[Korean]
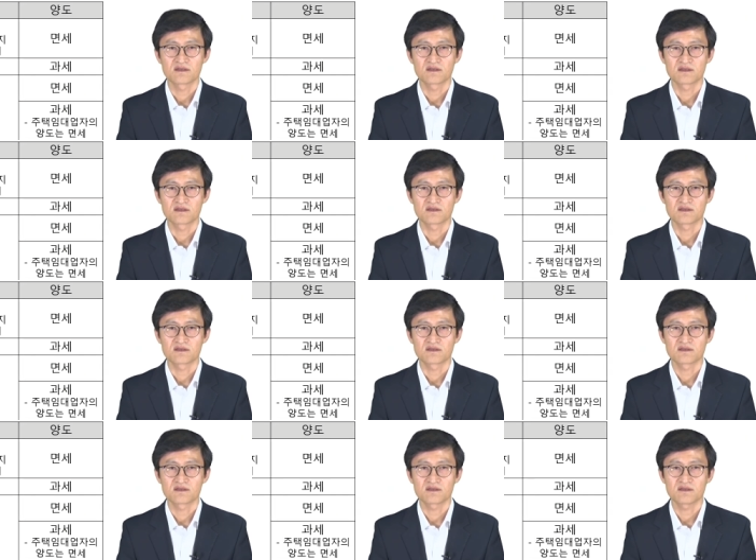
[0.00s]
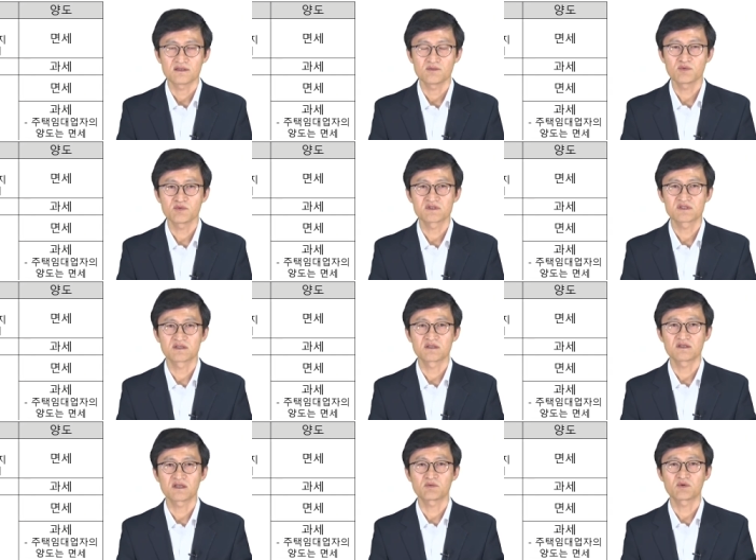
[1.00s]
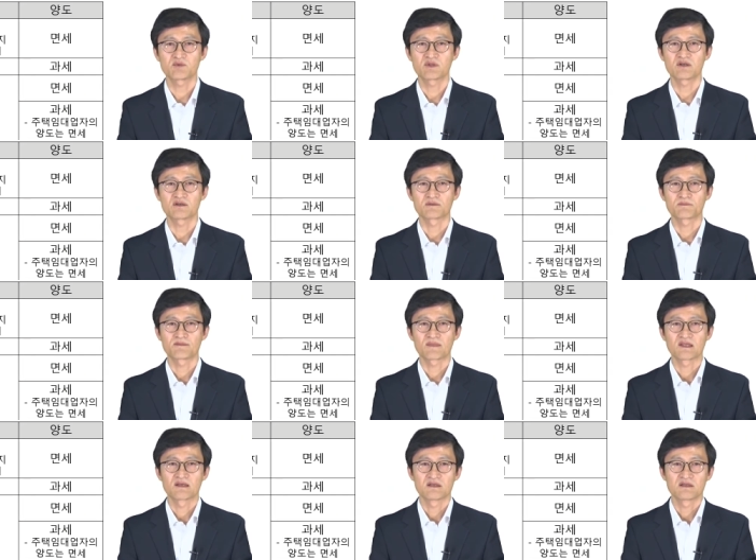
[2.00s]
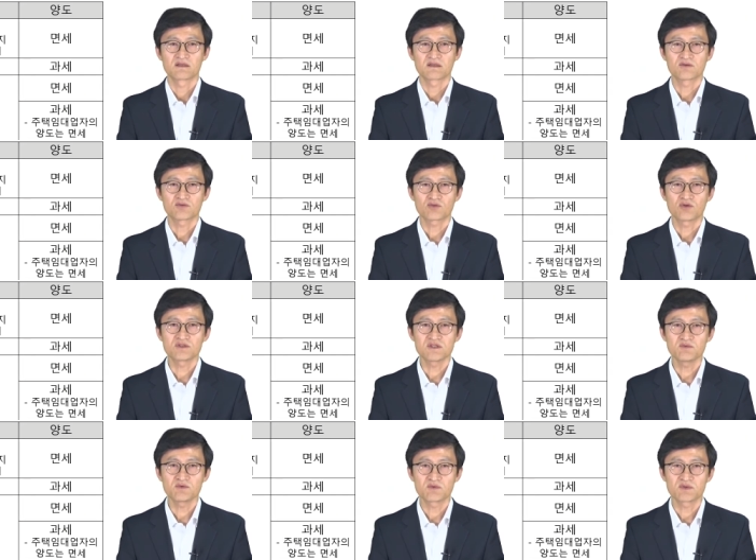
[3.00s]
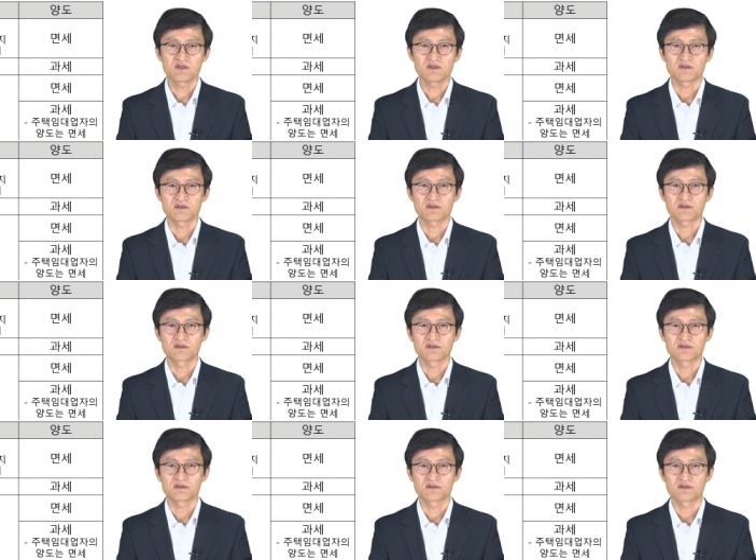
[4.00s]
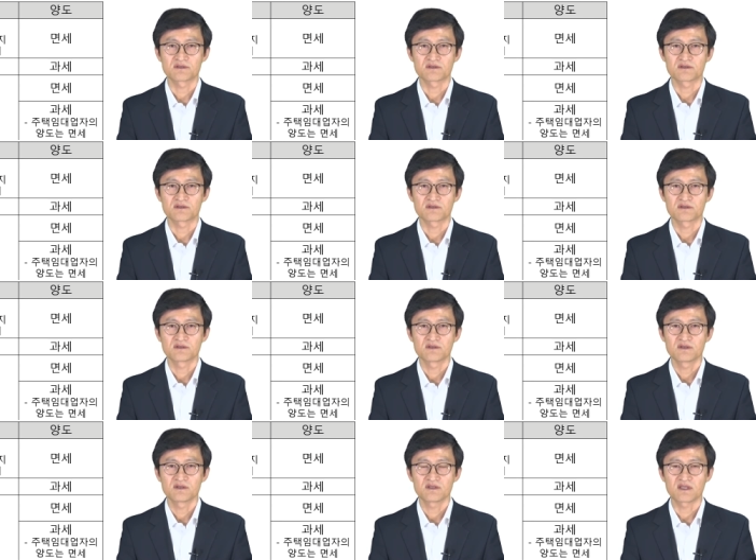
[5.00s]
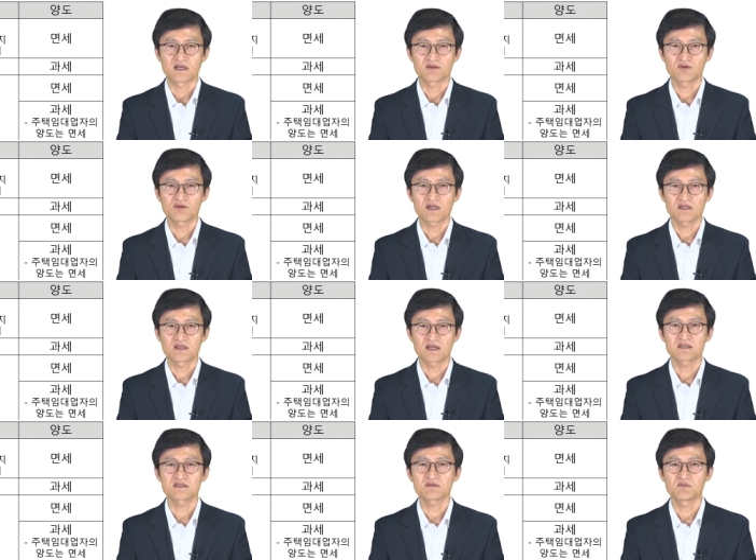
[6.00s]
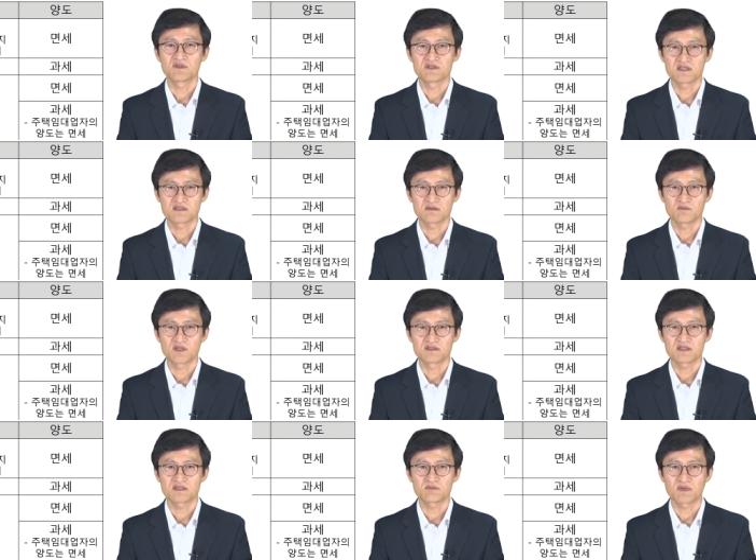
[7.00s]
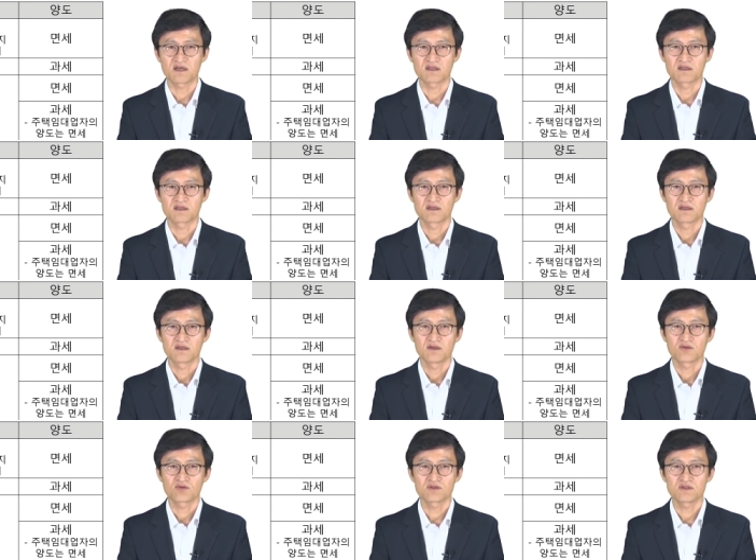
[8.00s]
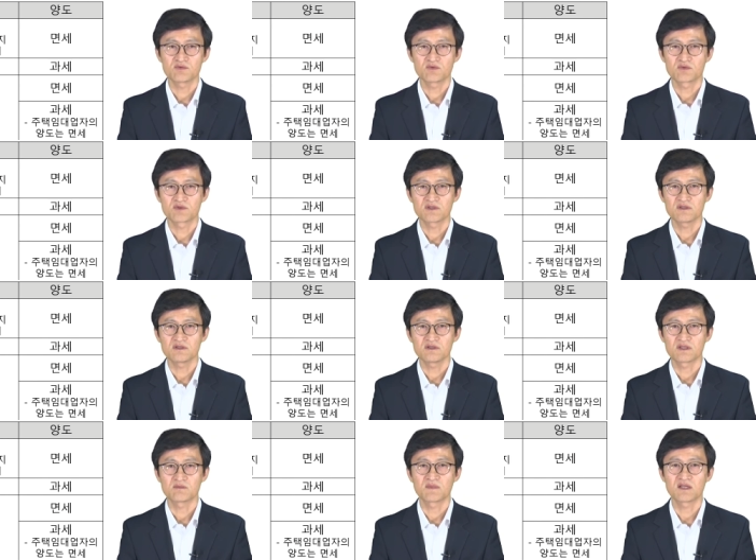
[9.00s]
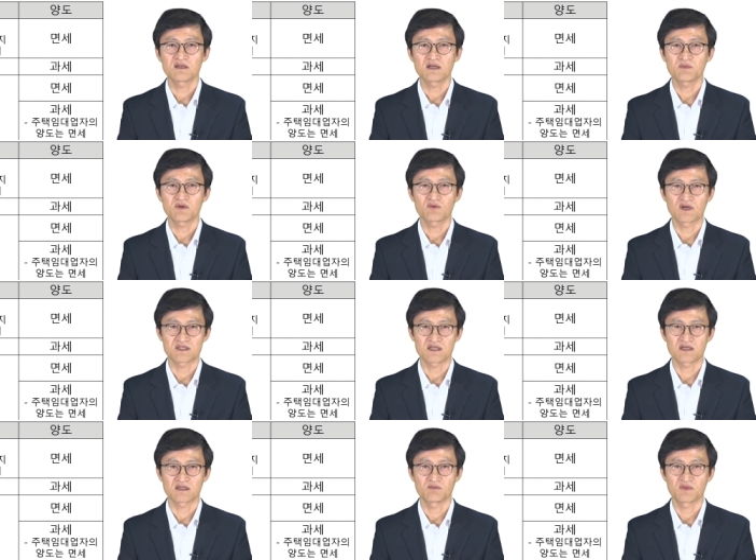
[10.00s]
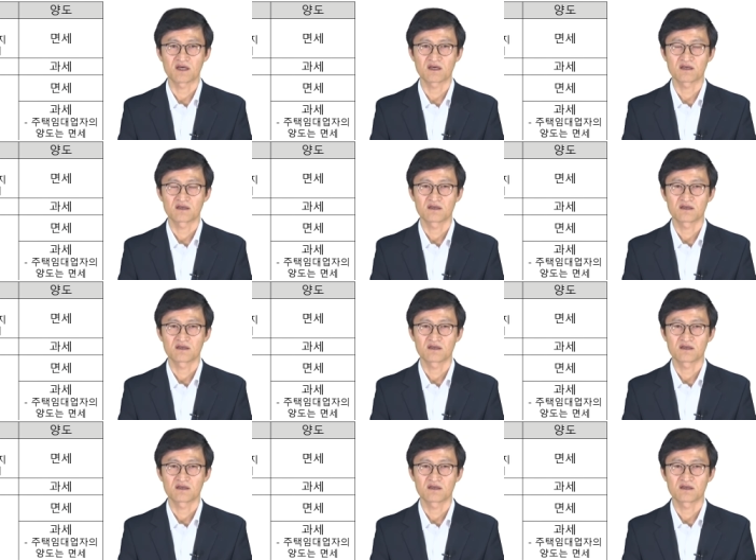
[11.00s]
에, 어, 이 부분을 정리를 해보면요. 결국 토지 부분은 그 양도를 할 때는 항상 면제, 면세지만 토지 부분을 임대를 하면 과세가 됩니다.